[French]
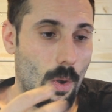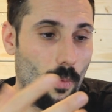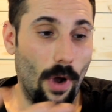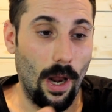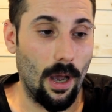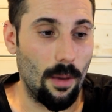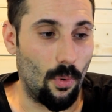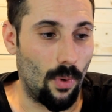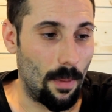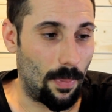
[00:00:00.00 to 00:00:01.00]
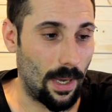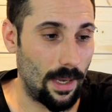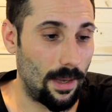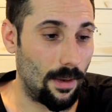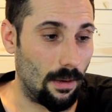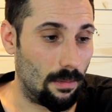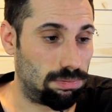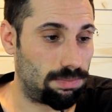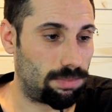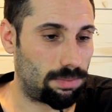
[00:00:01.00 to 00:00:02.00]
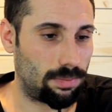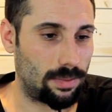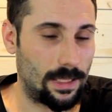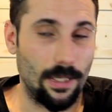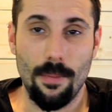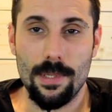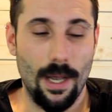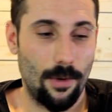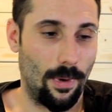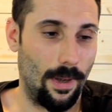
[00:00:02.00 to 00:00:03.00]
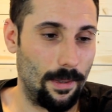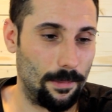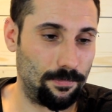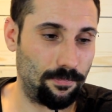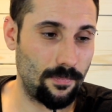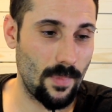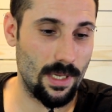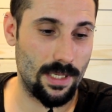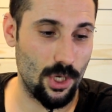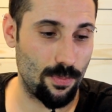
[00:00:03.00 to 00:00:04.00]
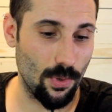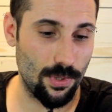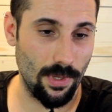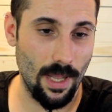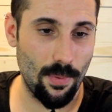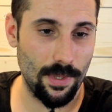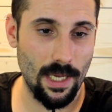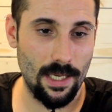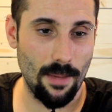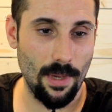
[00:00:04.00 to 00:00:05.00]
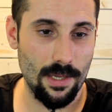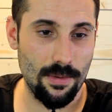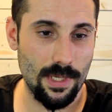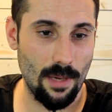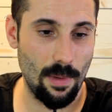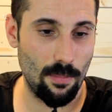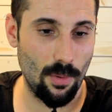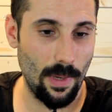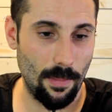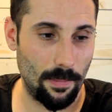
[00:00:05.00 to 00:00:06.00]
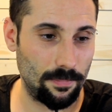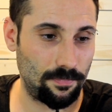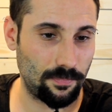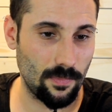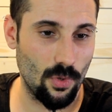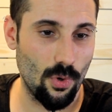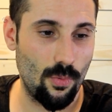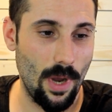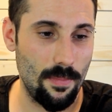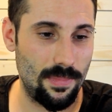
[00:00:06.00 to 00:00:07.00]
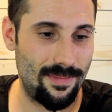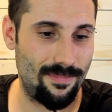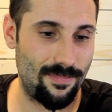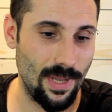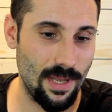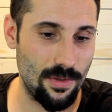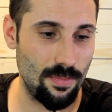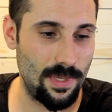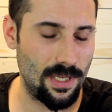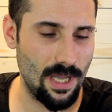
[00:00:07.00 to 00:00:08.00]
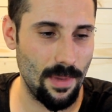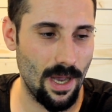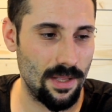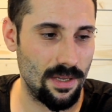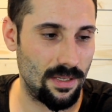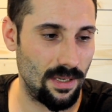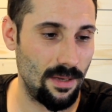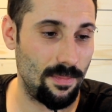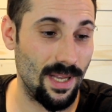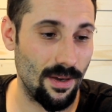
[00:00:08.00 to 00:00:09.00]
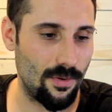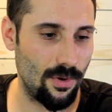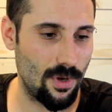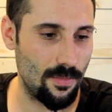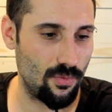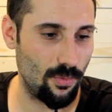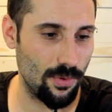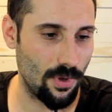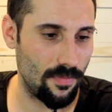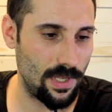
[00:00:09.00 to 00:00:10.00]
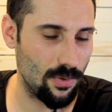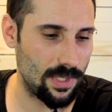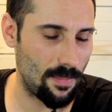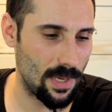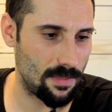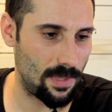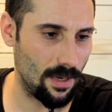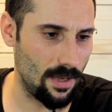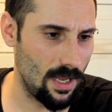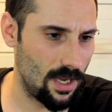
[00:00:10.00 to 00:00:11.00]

Voilà, bon après c'est comme ça, quoi. Hein. Ça, je pense que n'importe quelle caméra, ce serait le même problème. Donc, ouais, peut-être une petite caméra d'été, bien que, comme je vous montre en vidéo, ça passe bien.